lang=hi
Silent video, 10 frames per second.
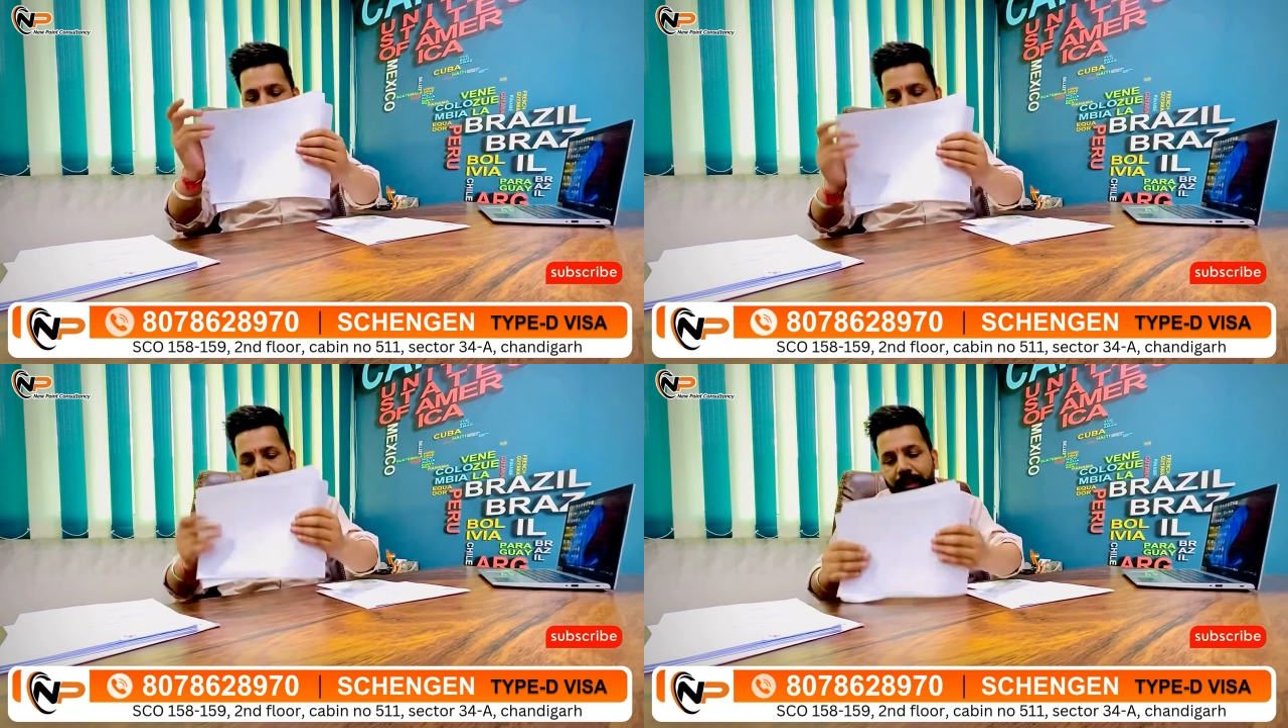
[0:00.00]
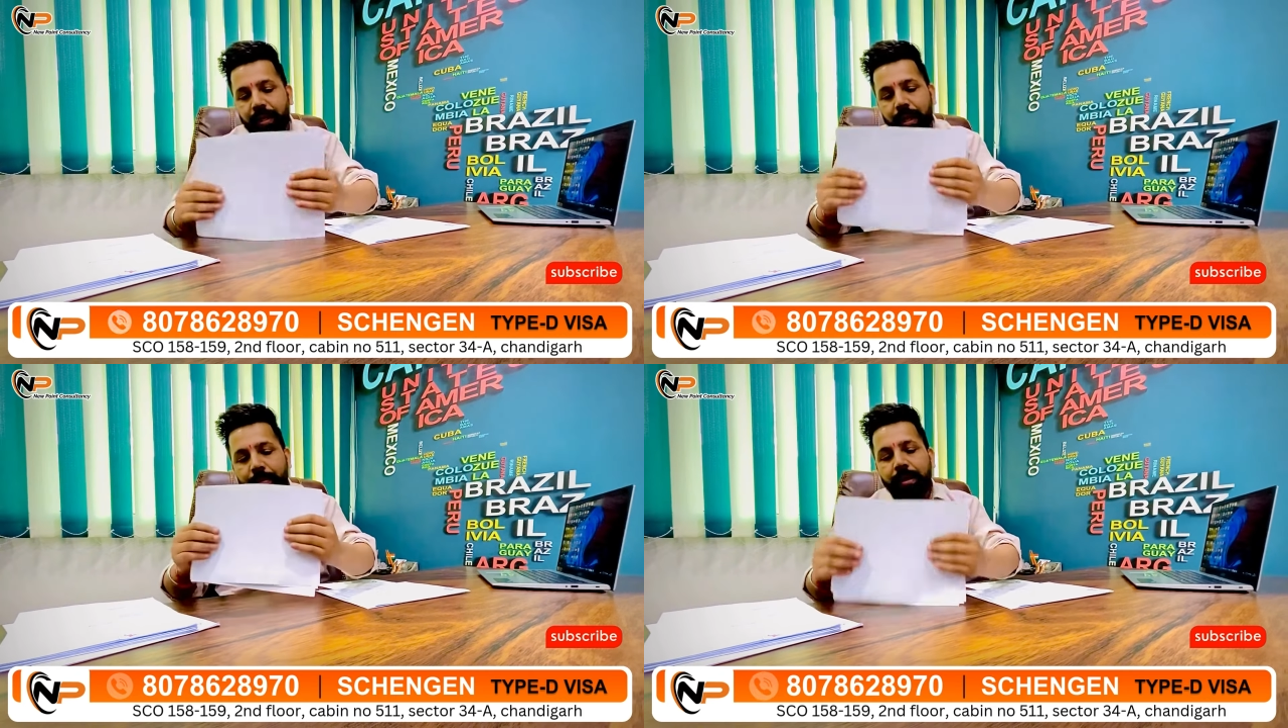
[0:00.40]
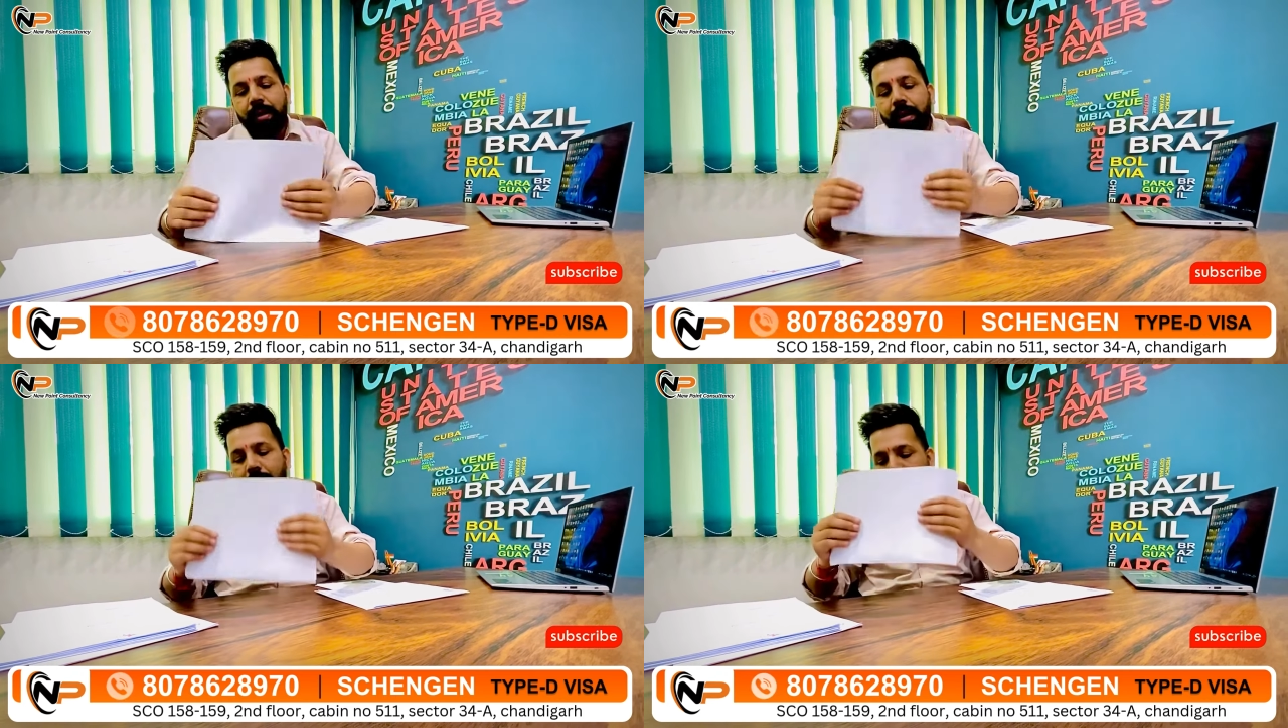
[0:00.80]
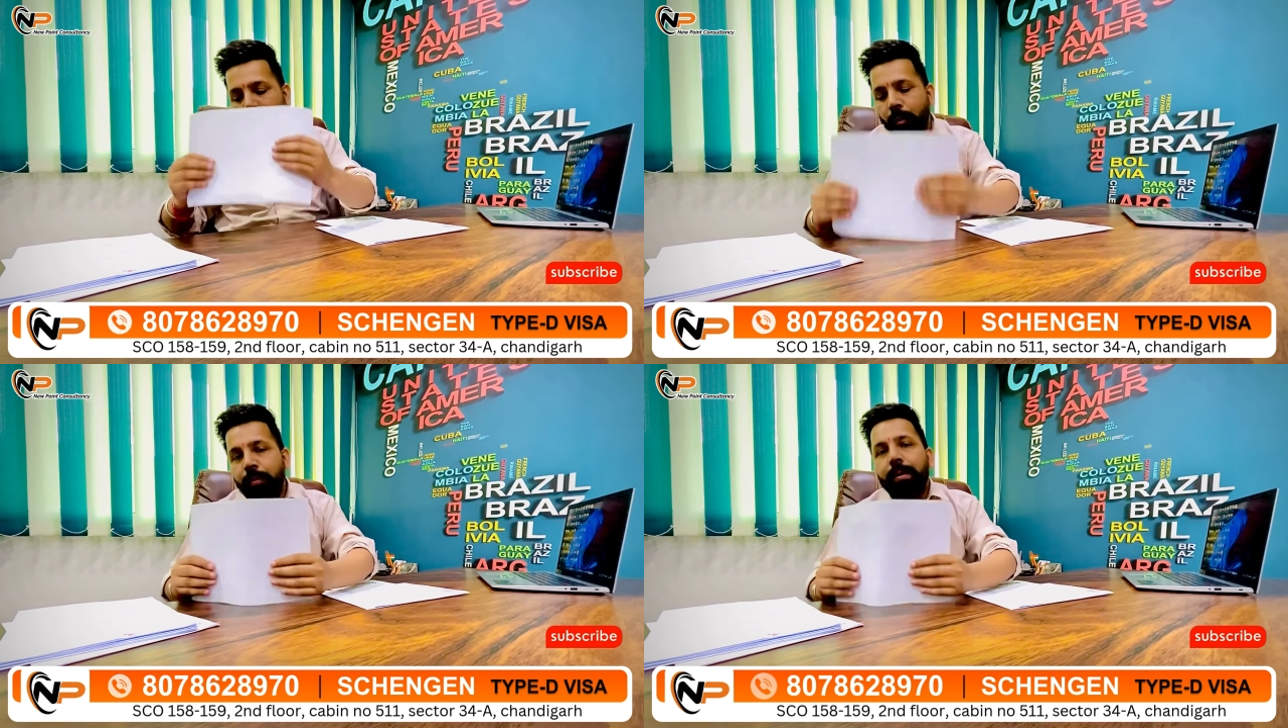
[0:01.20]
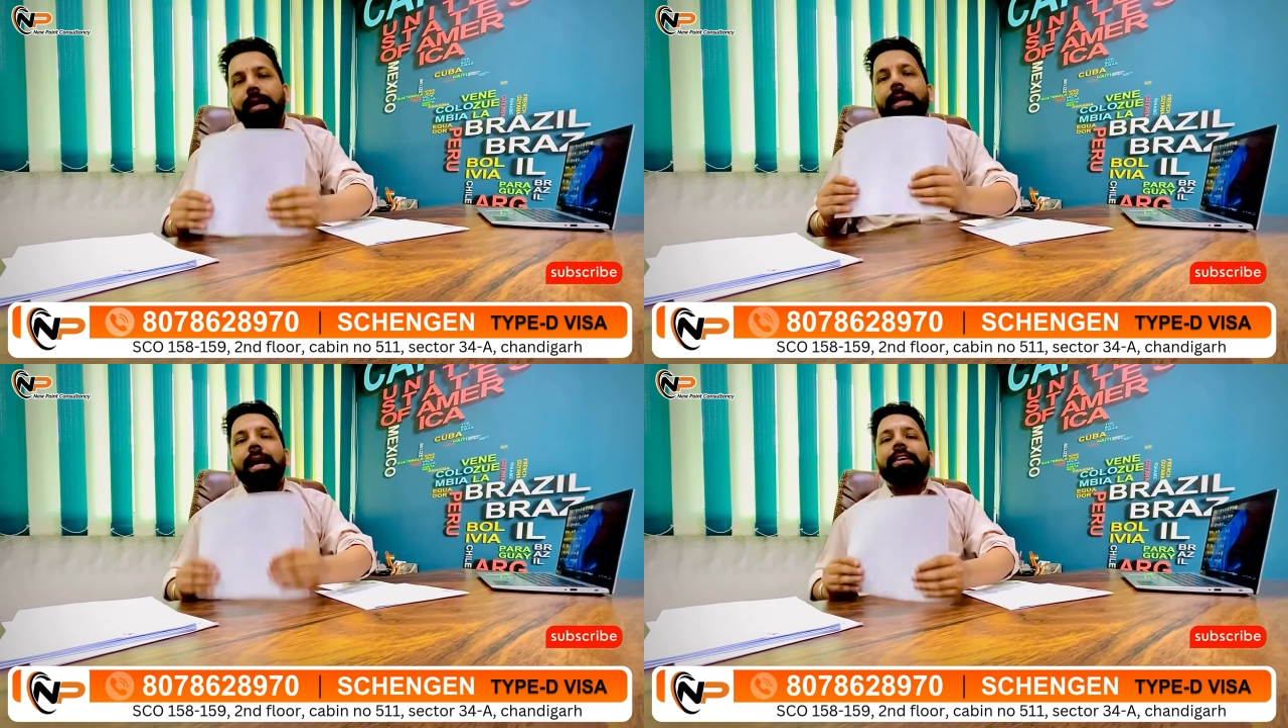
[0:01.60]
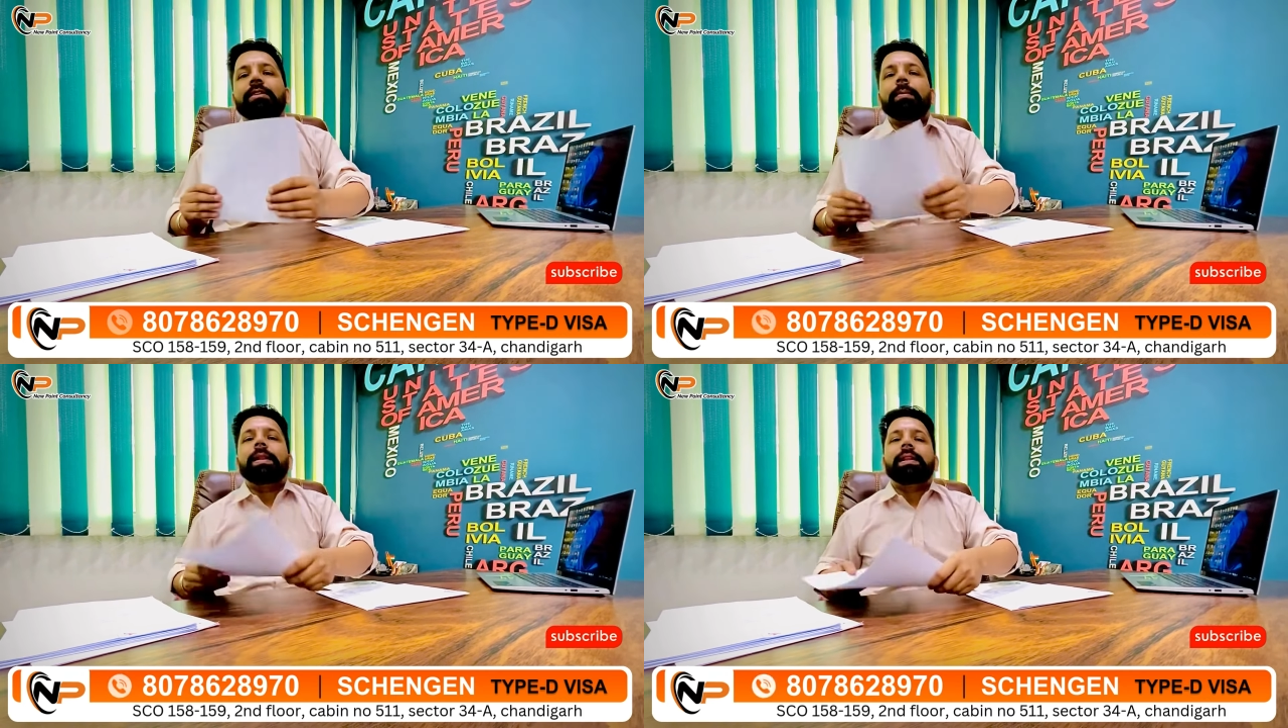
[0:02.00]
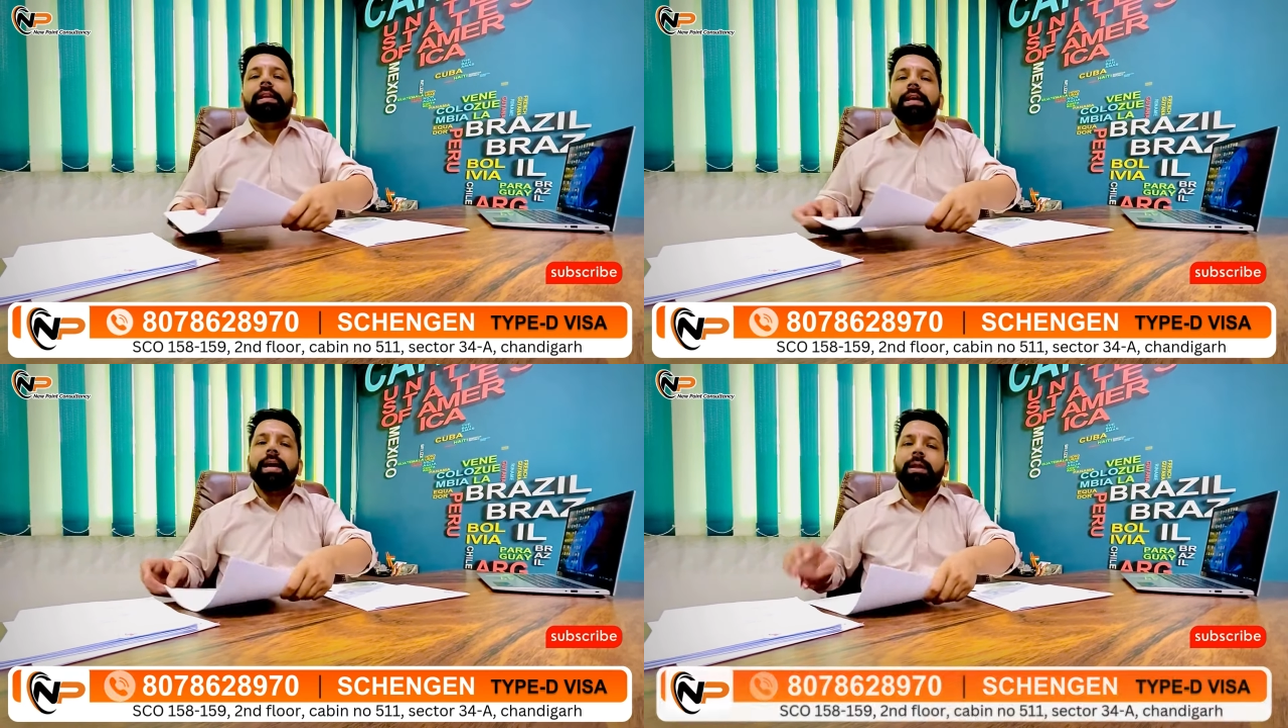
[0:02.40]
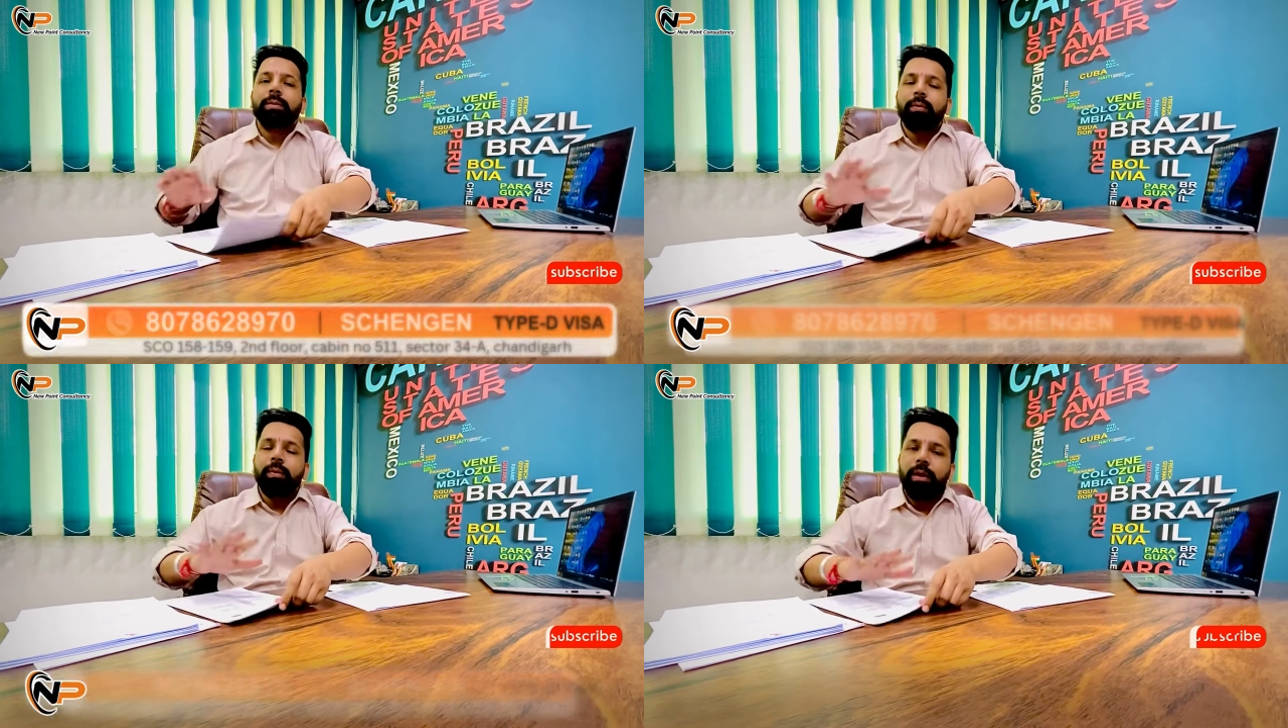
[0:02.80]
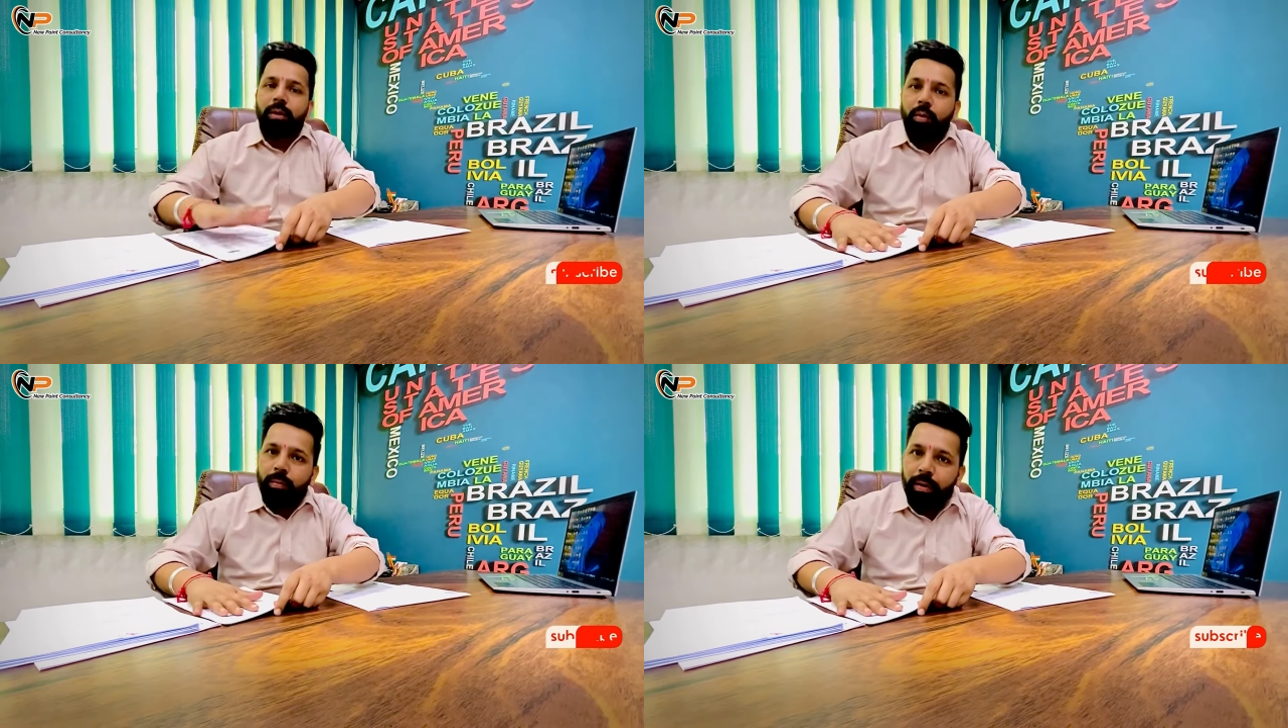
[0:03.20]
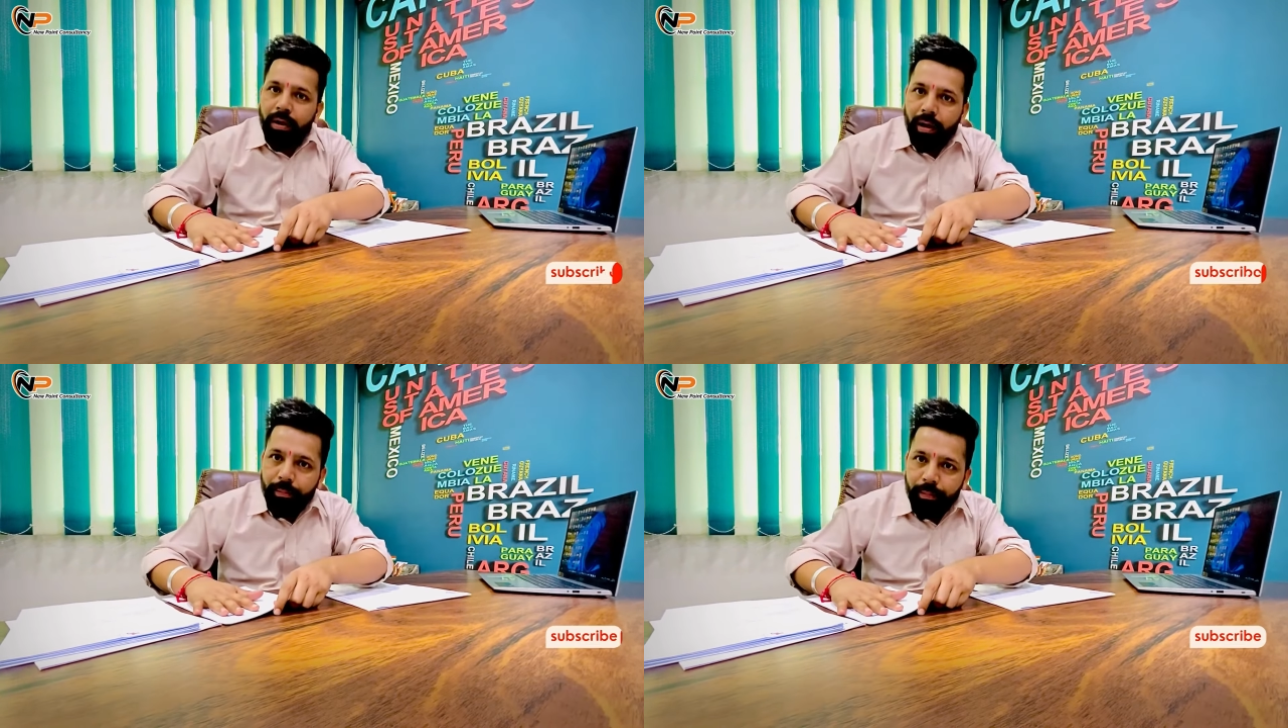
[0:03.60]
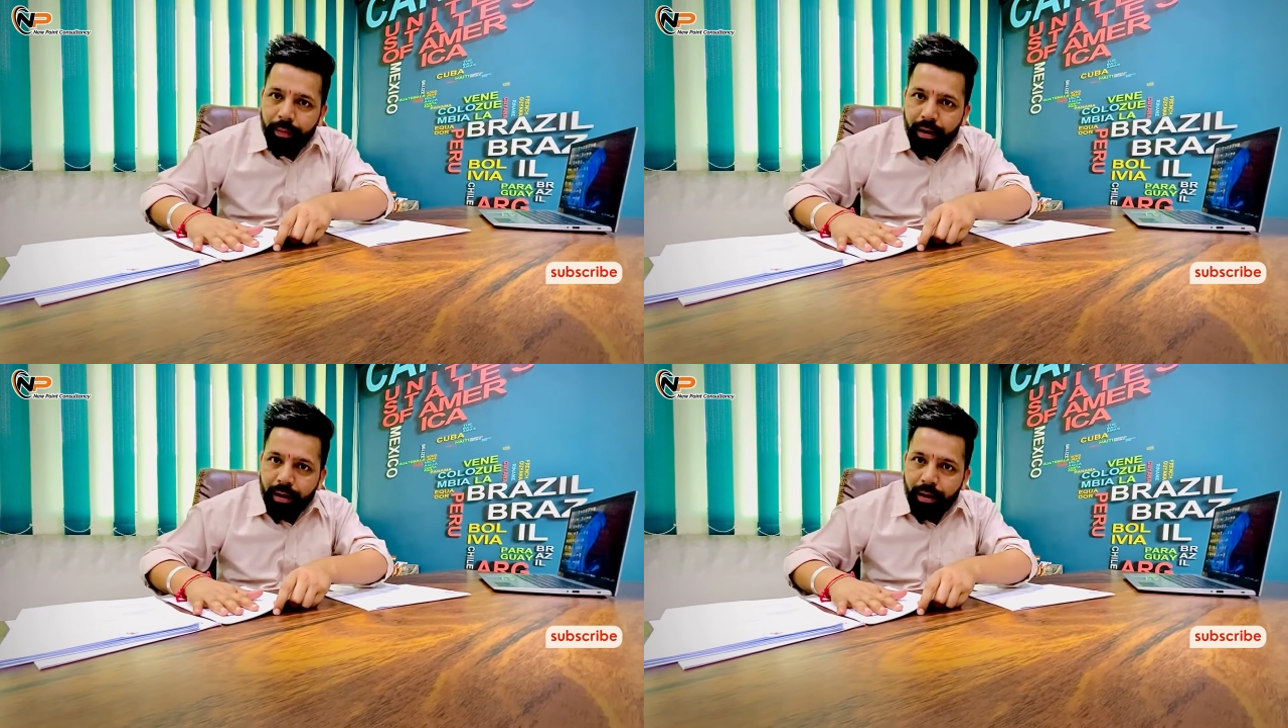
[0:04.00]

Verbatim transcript: जिनकी अभी अपॉइंटमेंट नेक्स्ट मंथ की है तो इनको भी अब